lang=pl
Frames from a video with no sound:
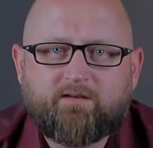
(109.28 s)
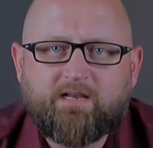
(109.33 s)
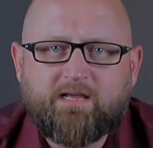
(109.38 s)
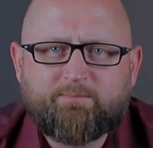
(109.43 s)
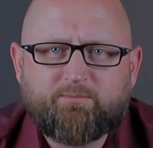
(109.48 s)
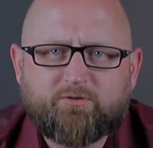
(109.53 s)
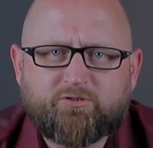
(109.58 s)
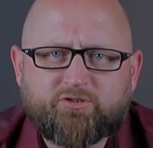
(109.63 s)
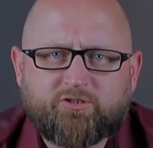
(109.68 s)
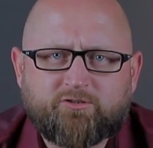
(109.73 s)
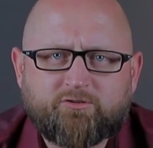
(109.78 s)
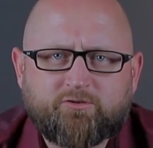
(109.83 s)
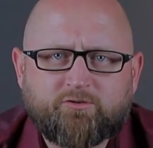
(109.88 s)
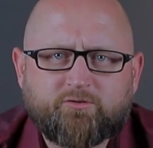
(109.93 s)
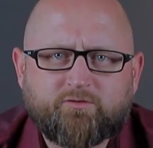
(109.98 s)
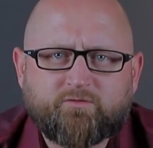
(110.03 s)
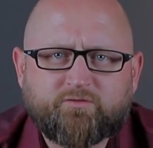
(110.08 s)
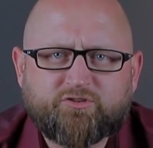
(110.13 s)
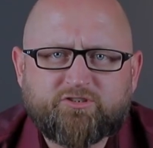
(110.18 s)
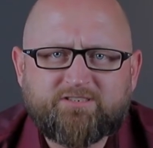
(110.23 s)
Na
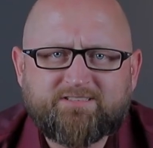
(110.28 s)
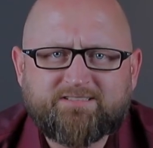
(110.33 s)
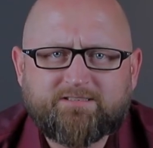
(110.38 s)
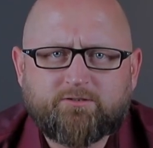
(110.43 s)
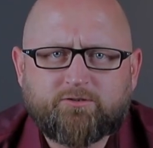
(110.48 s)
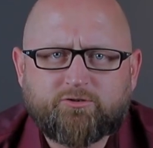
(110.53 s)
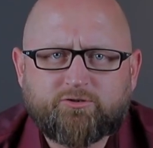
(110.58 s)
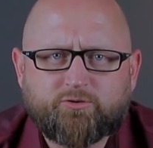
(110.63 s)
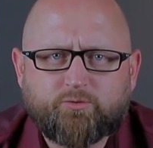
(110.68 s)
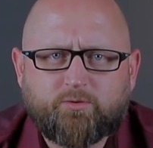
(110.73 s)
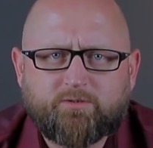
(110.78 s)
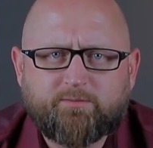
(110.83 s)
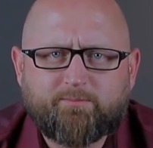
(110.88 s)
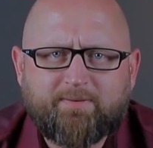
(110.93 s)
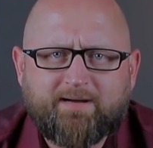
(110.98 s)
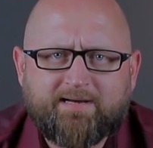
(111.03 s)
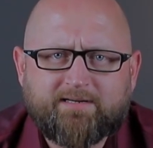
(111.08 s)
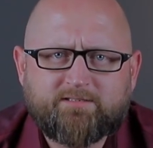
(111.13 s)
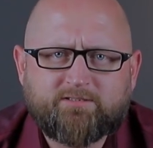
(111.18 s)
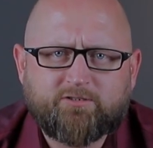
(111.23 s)
początku wszystko szło
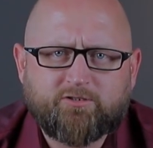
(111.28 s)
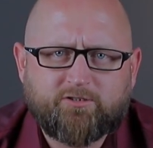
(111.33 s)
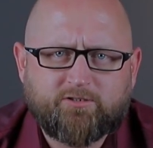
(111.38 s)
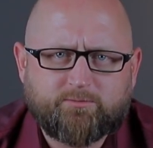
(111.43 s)
bardzo